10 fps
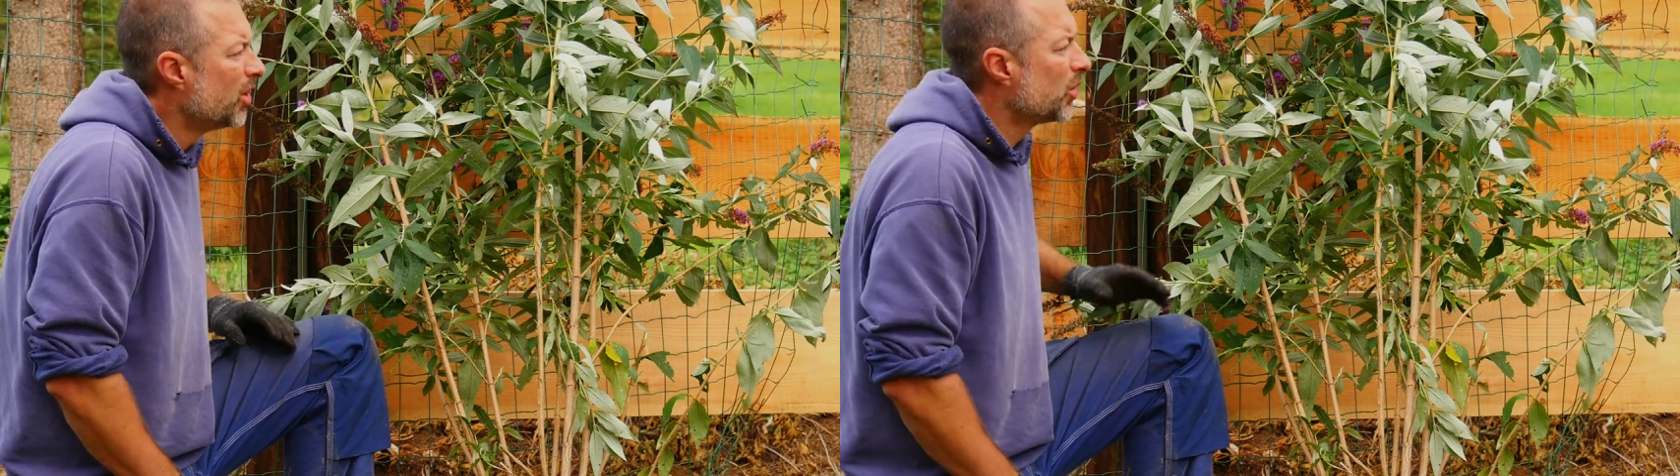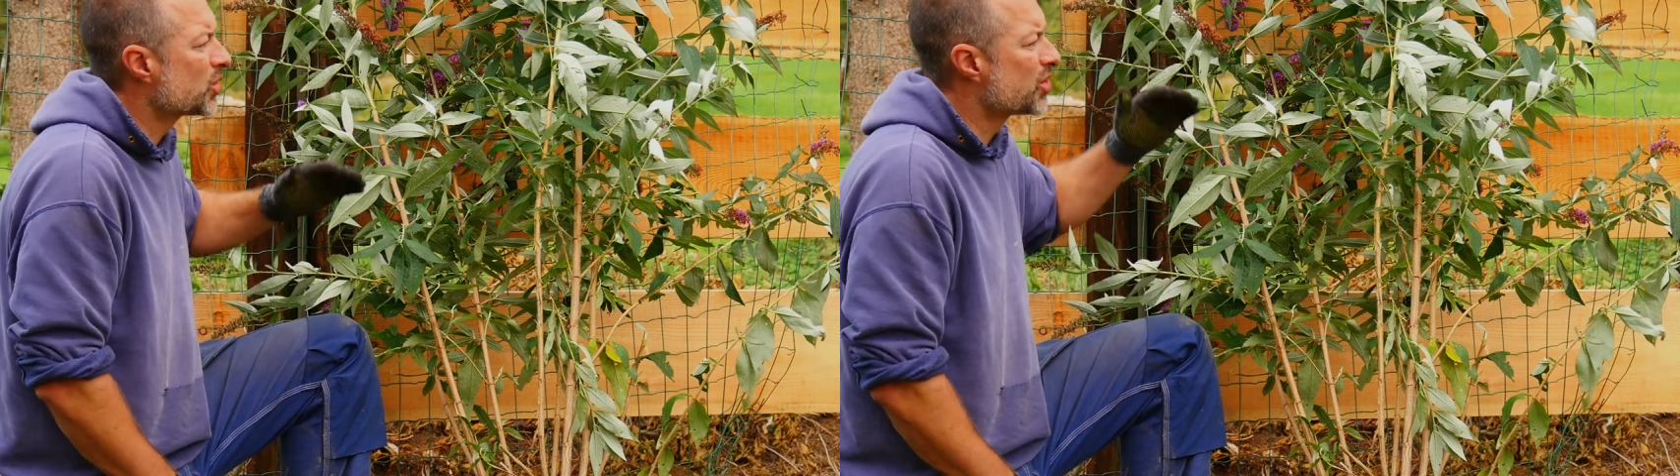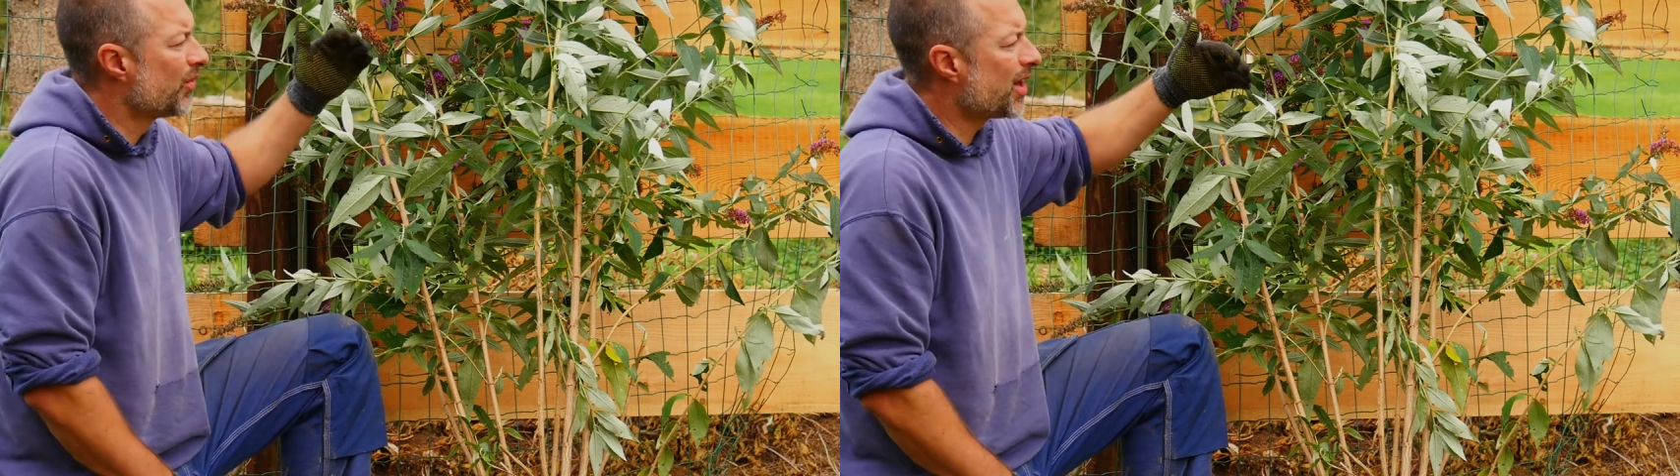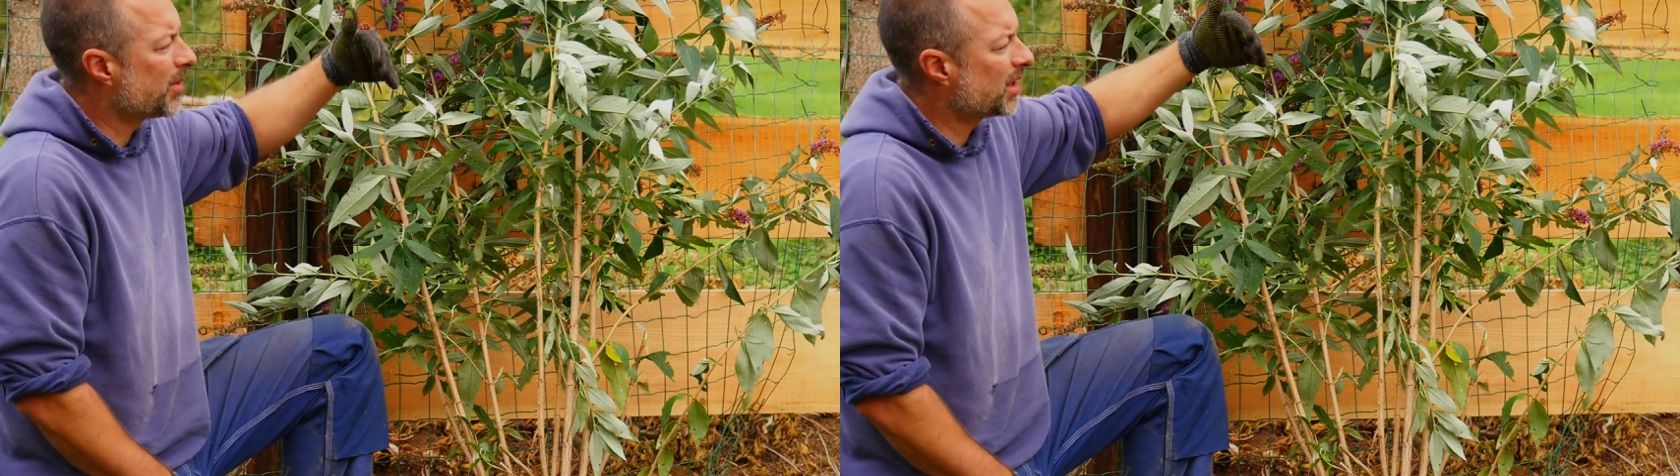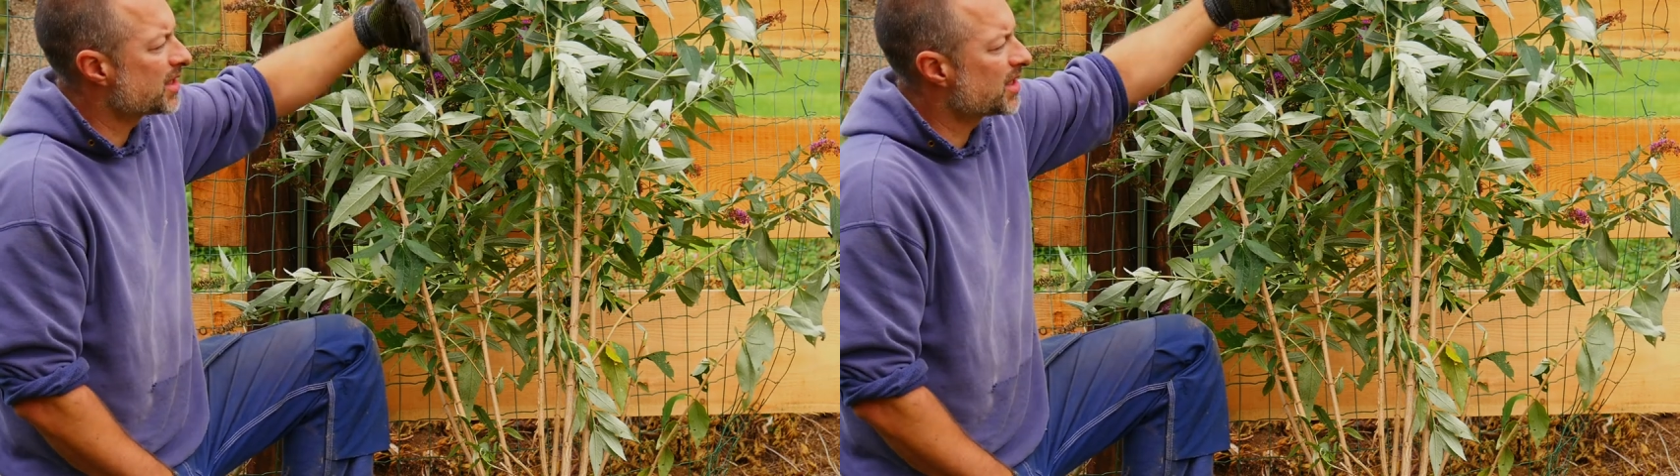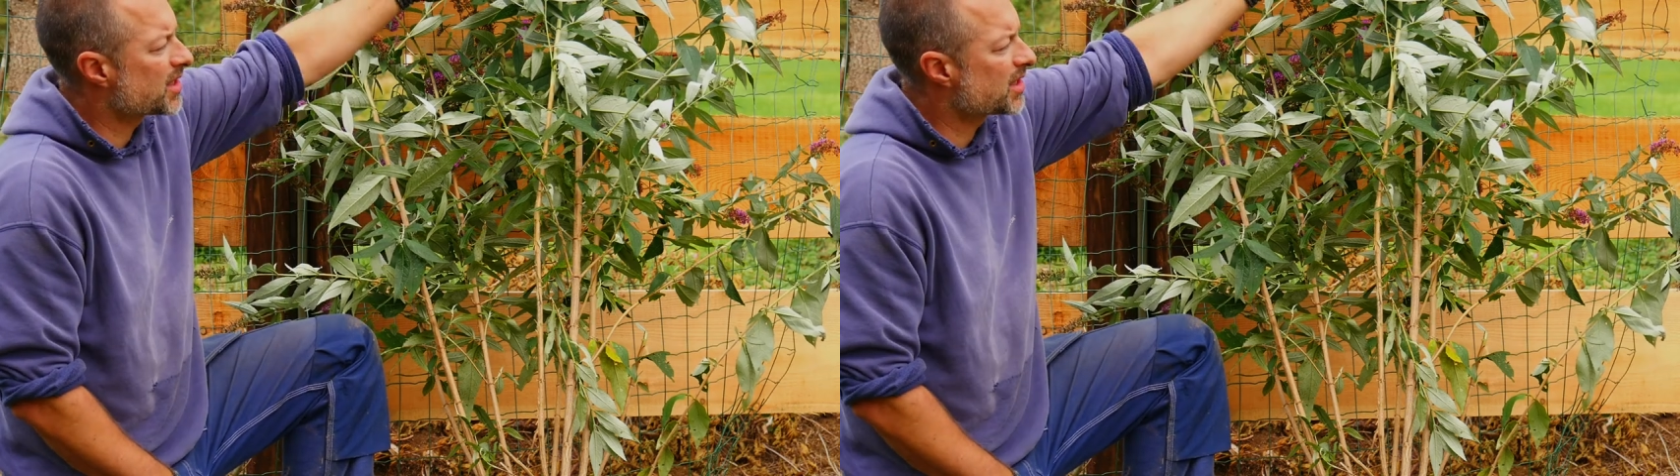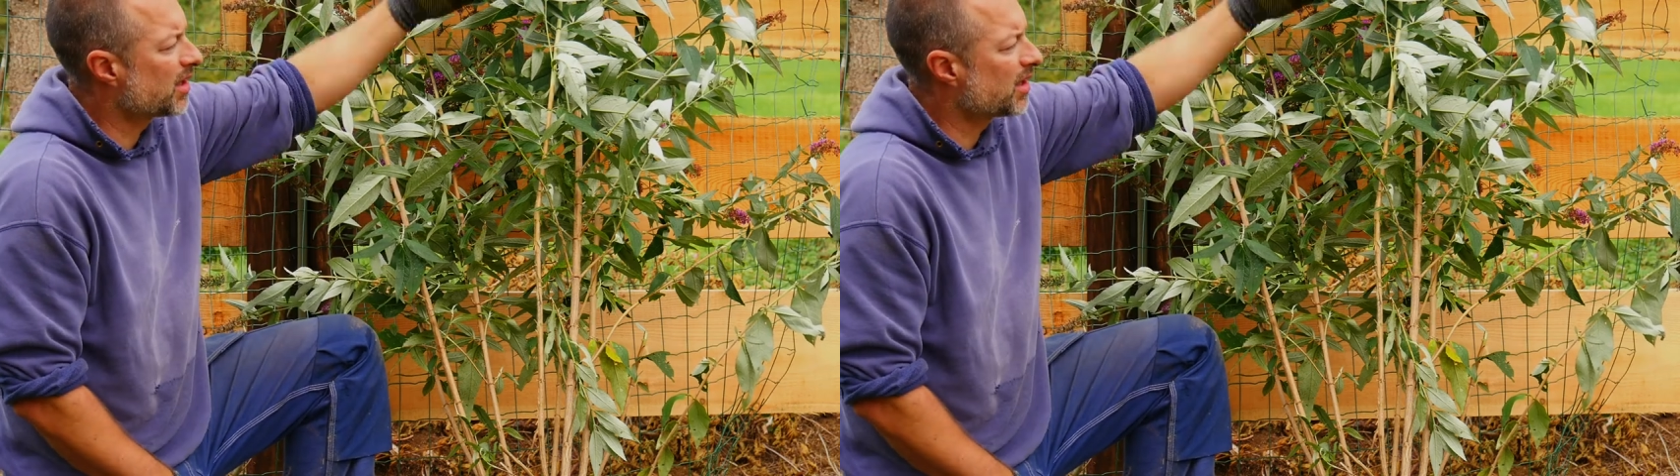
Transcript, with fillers: Und so werden wir das jetzt,